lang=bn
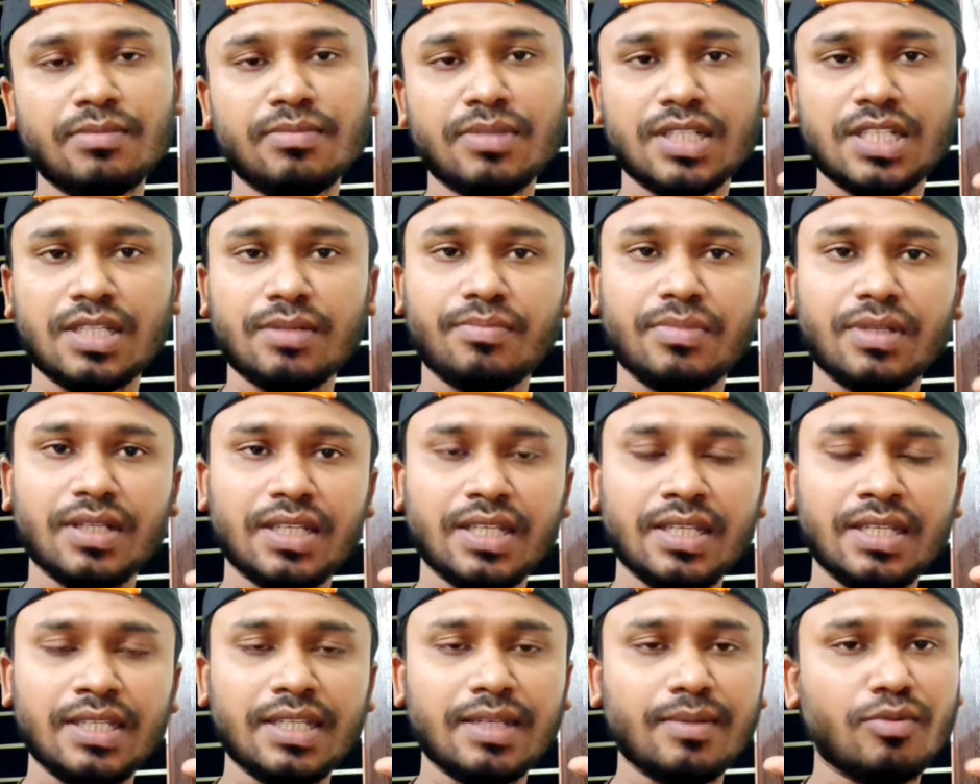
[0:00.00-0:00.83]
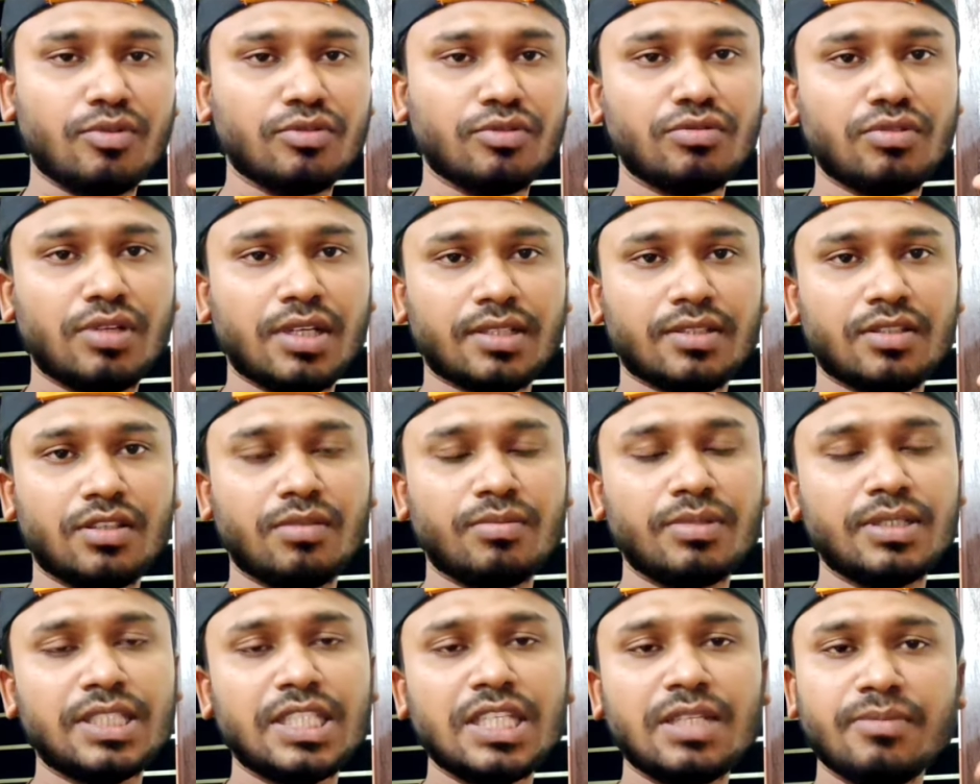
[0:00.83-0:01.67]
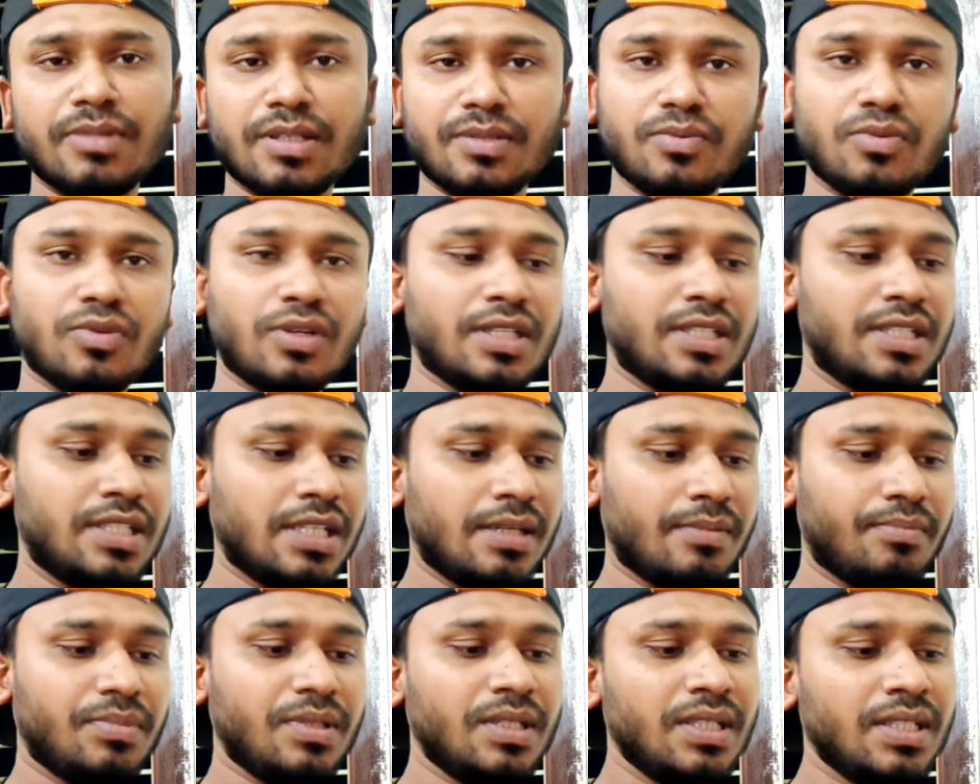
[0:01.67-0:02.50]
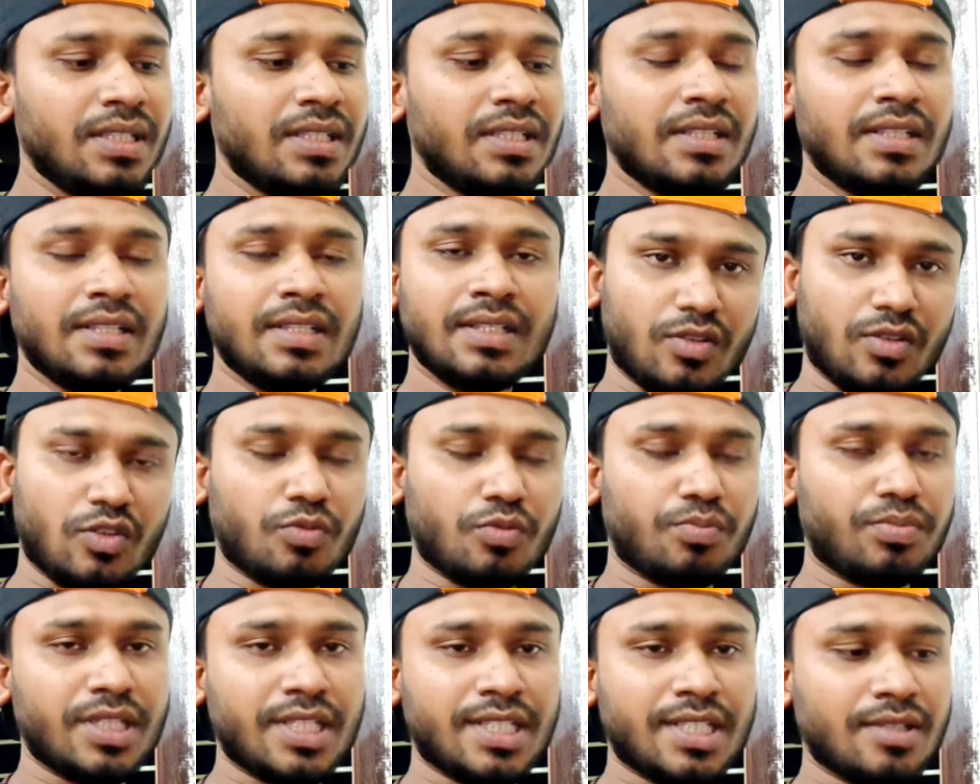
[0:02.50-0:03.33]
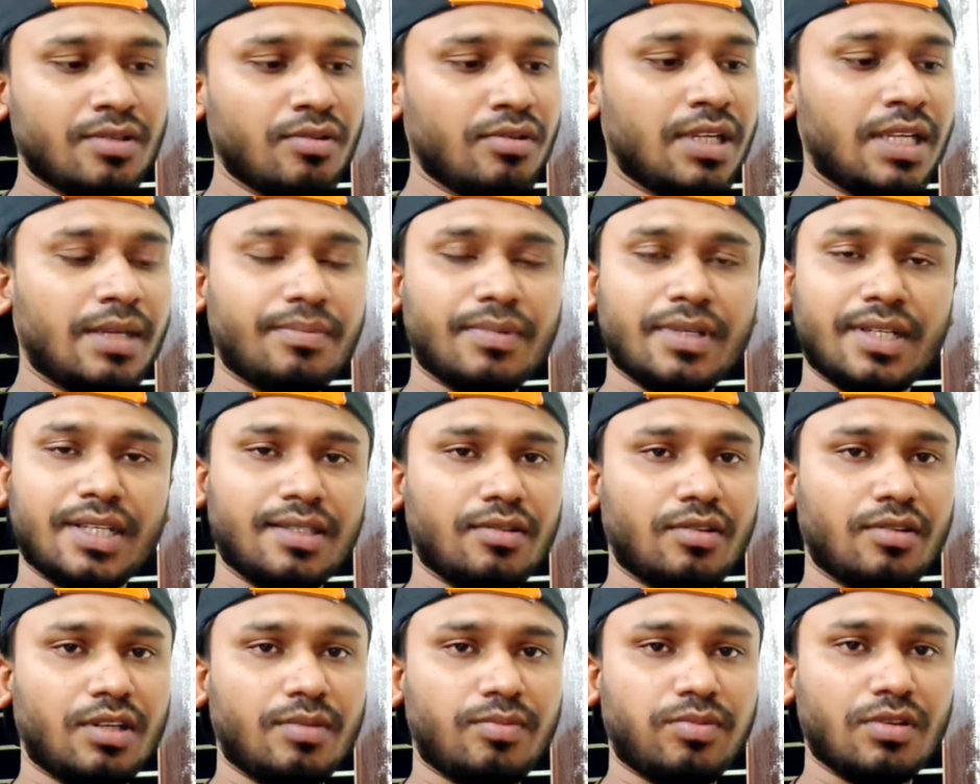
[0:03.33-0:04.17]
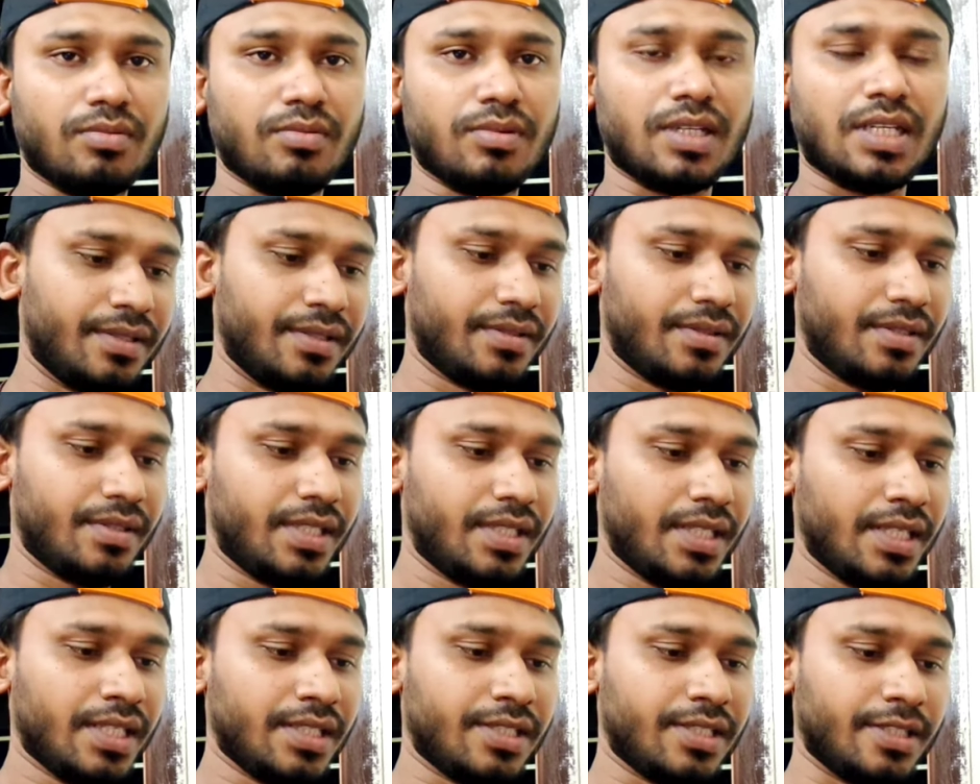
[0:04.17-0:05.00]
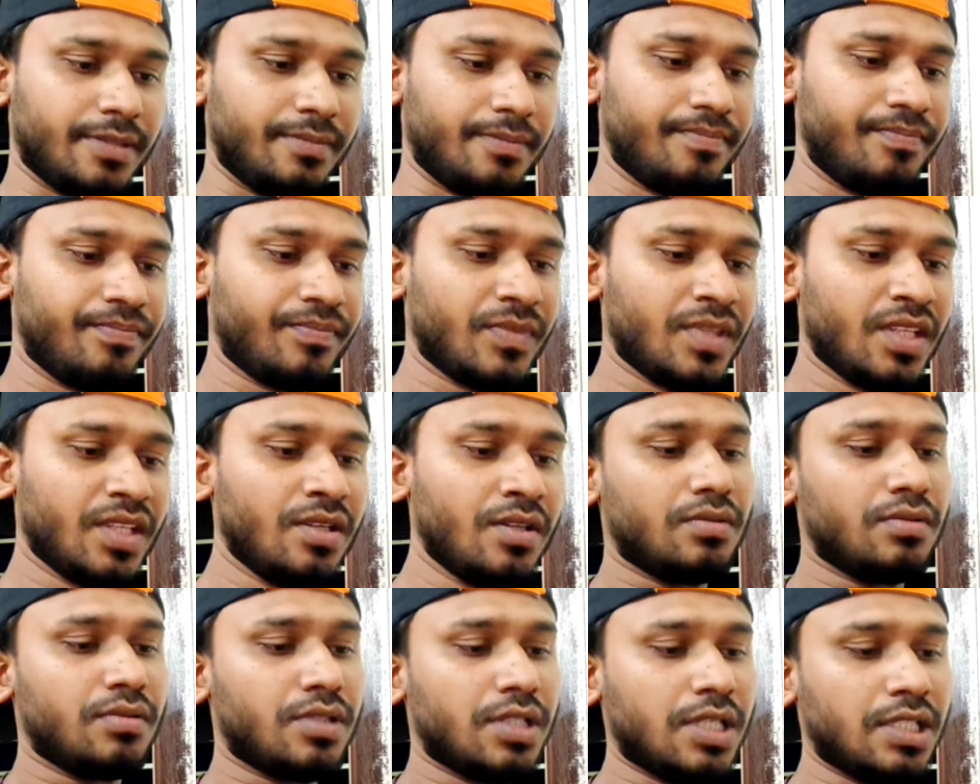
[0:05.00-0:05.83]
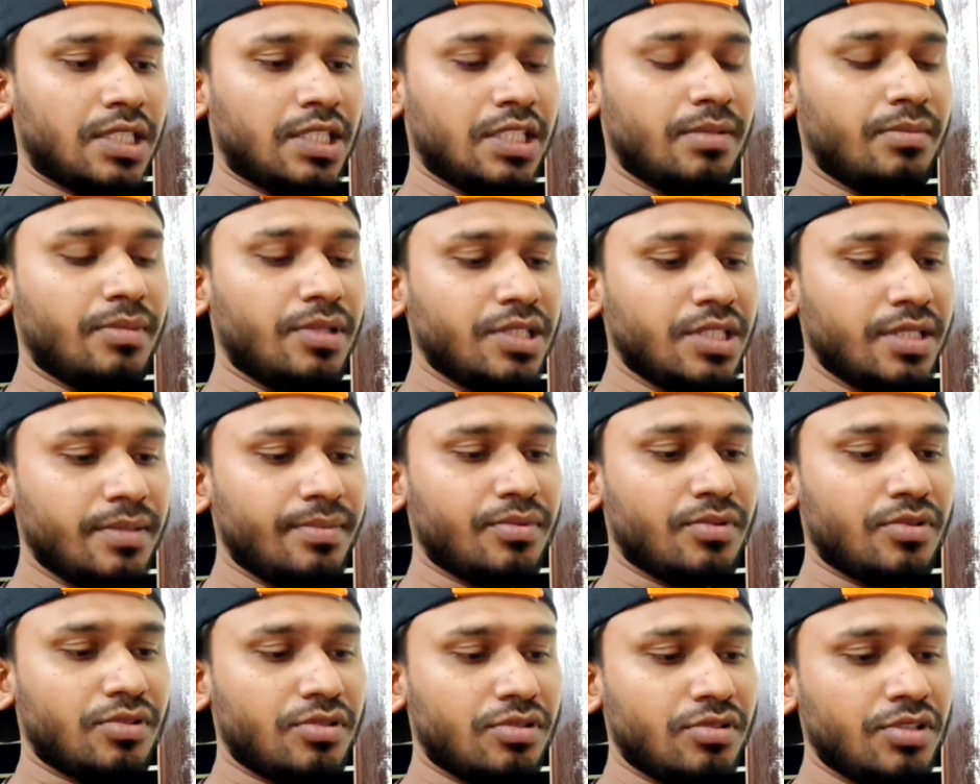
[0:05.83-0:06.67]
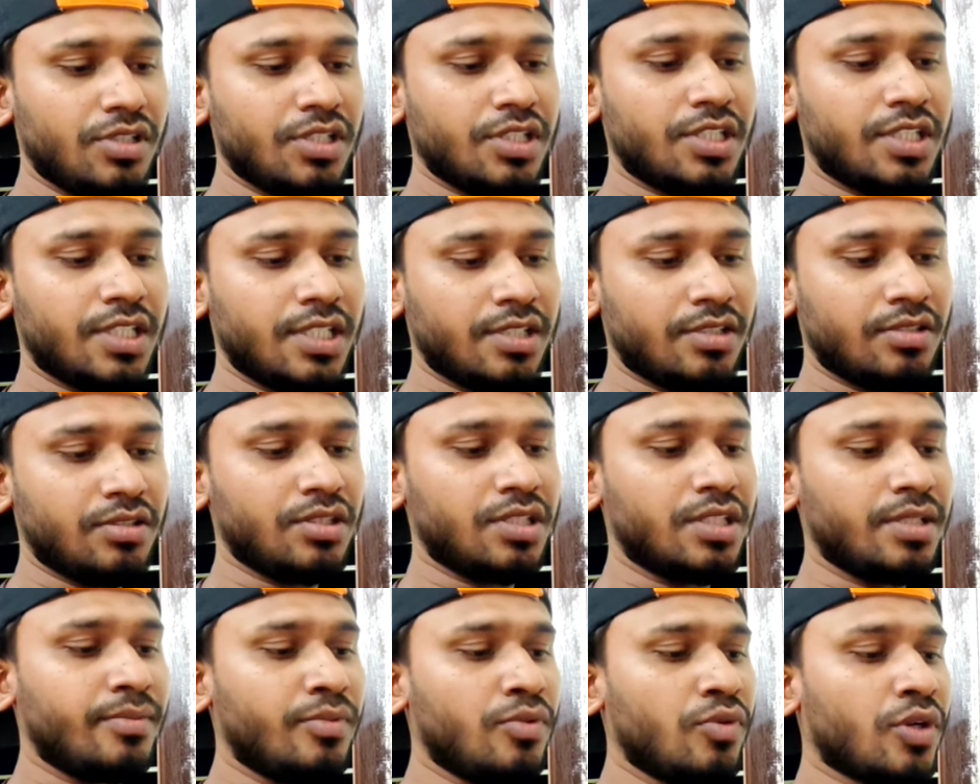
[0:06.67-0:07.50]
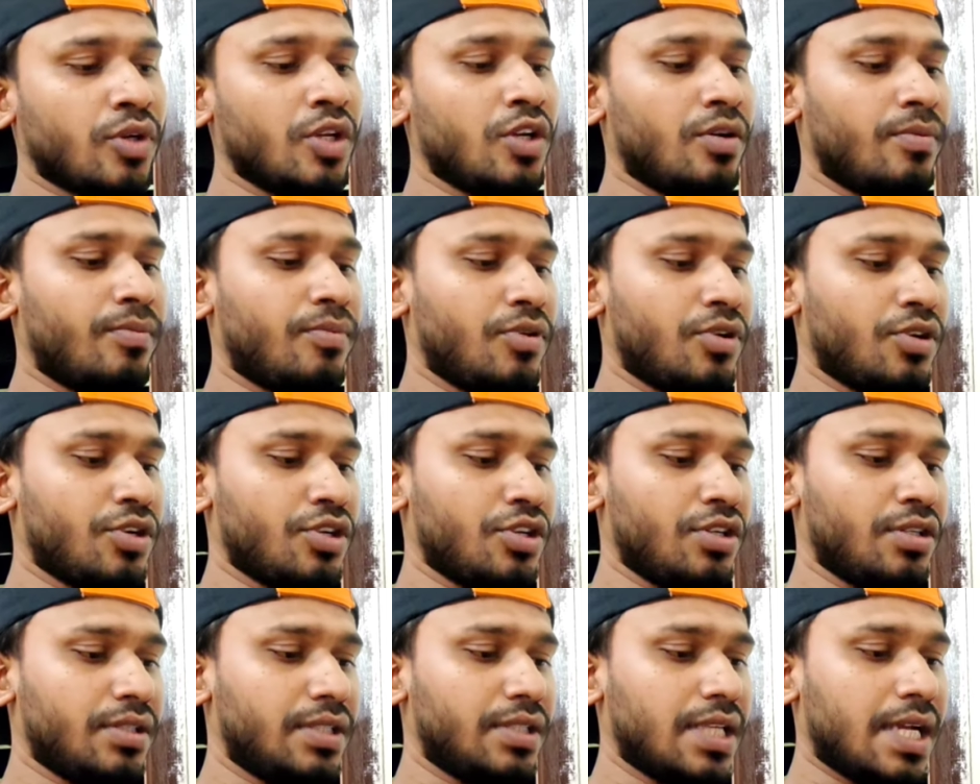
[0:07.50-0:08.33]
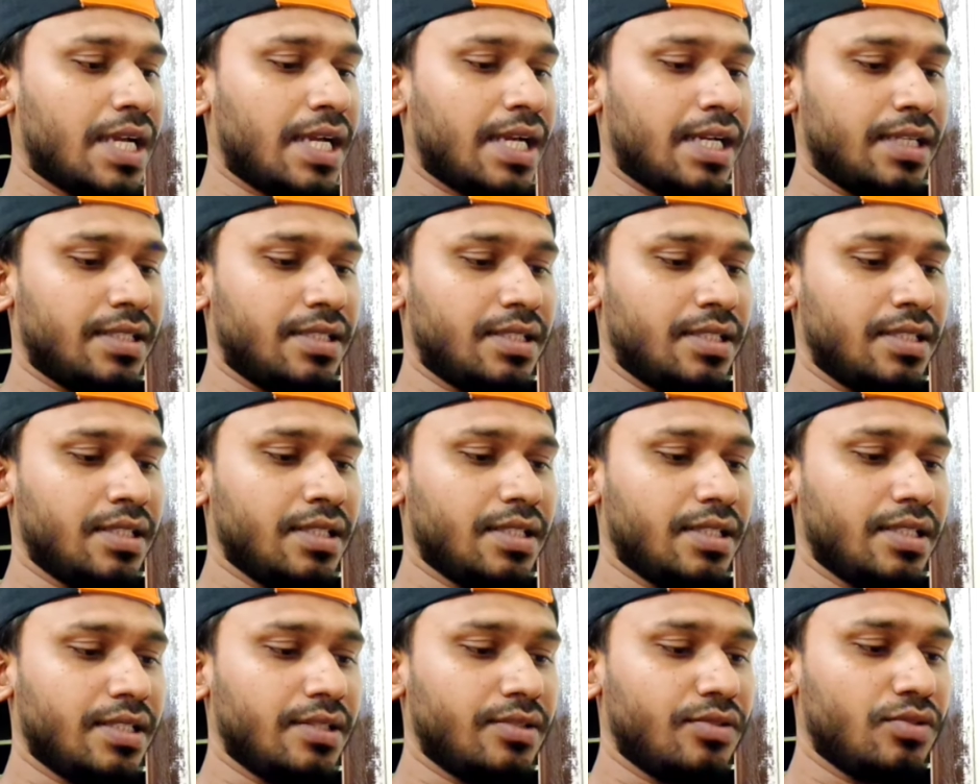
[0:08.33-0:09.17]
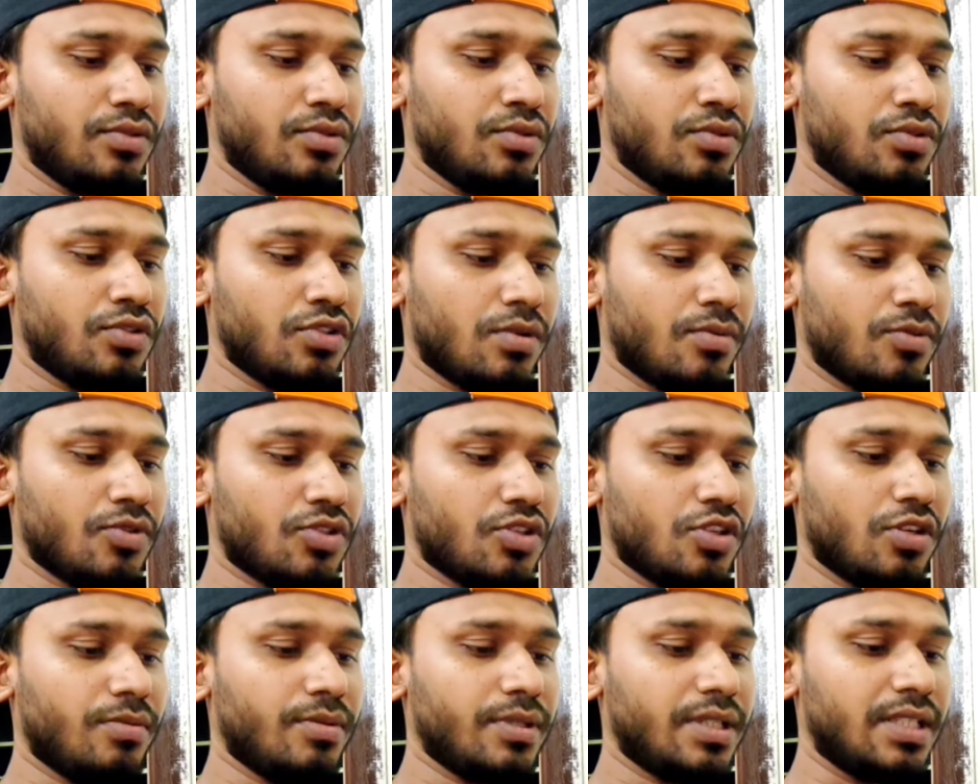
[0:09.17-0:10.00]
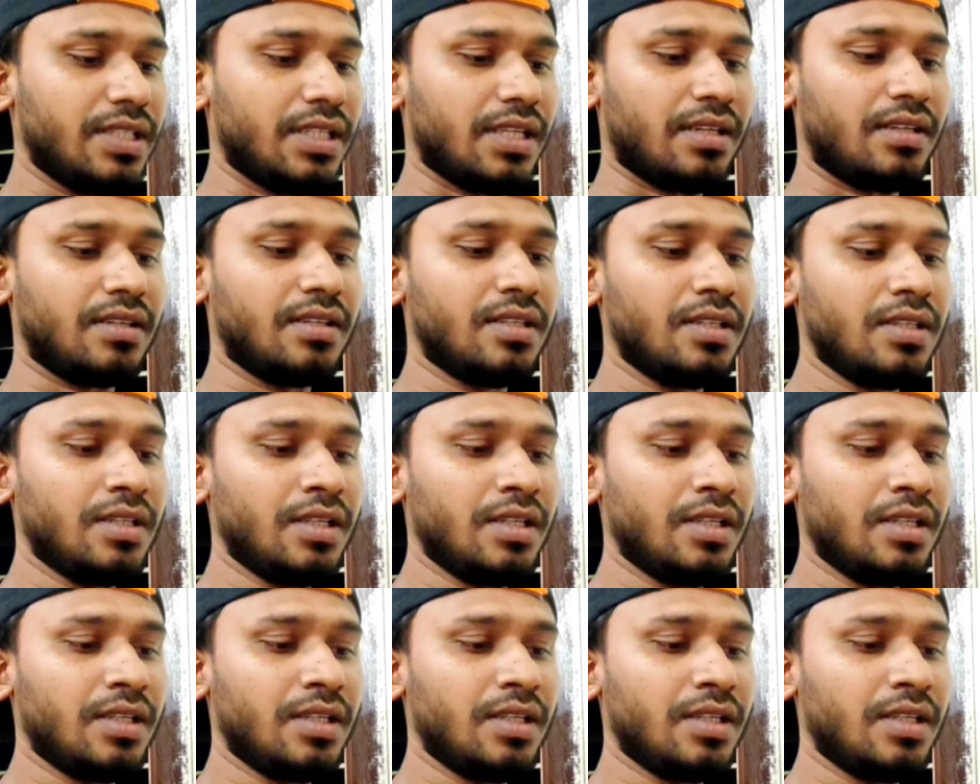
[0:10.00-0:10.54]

তিন মাস আপনাকে এটা বন্ধ রাখতে হবে তিন মাস পরে যে আপনি ডোপ টেস্ট করলে আপনারা ধরা পড়বে না ঠিক আছে তো সাত নাম্বার যে প্রশ্নটি সেটা হচ্ছে যে বুকে অপারেশনের দাগ আছে কিছু সমস্যা হবে কিনা